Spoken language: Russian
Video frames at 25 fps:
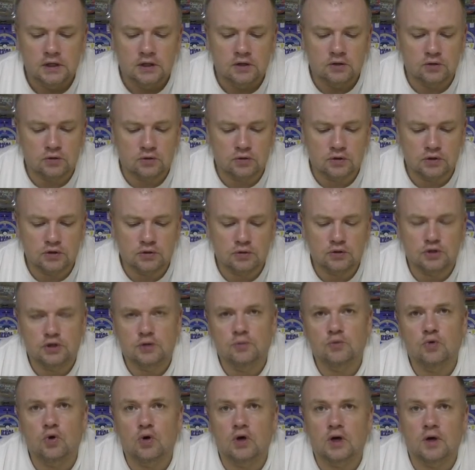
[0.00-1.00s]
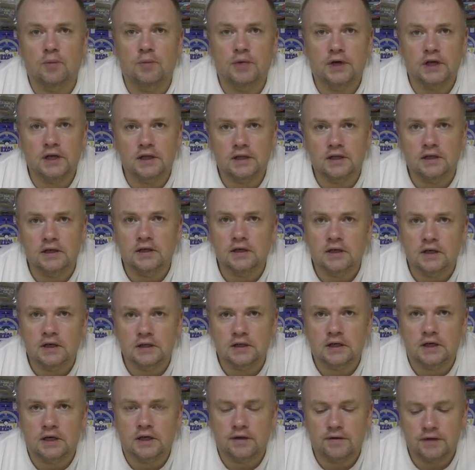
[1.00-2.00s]
Ну, то есть очень много бреда
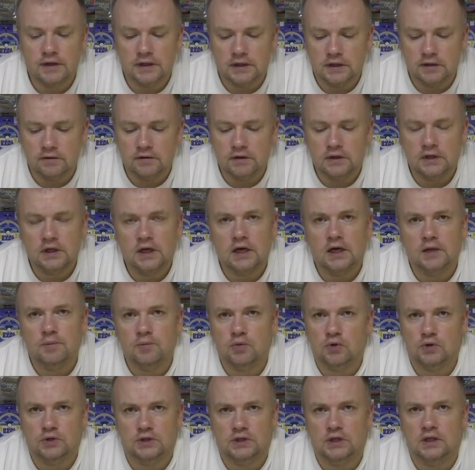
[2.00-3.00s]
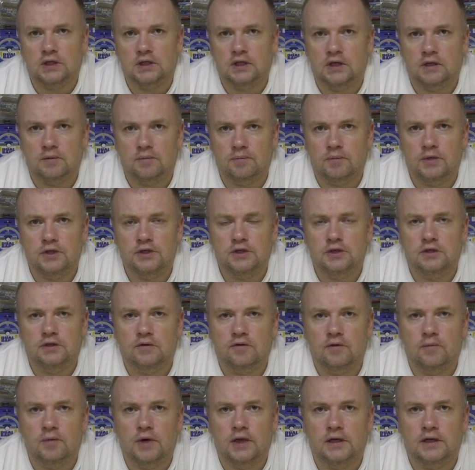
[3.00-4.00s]
откровенного, да, просто от
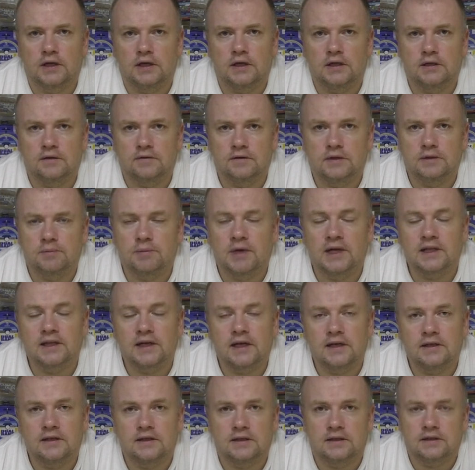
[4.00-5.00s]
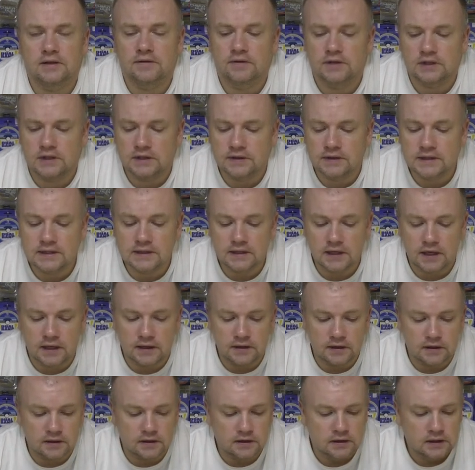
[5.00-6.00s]
обычного банального и банальных
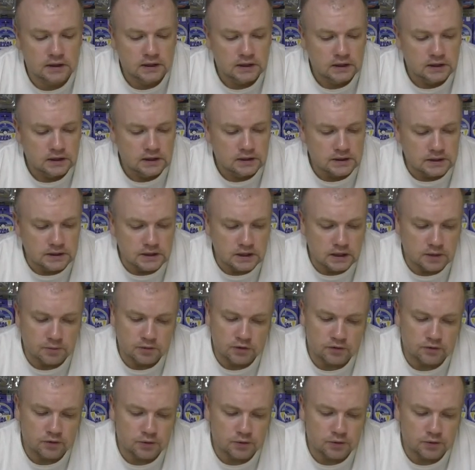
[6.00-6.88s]
незнания темы.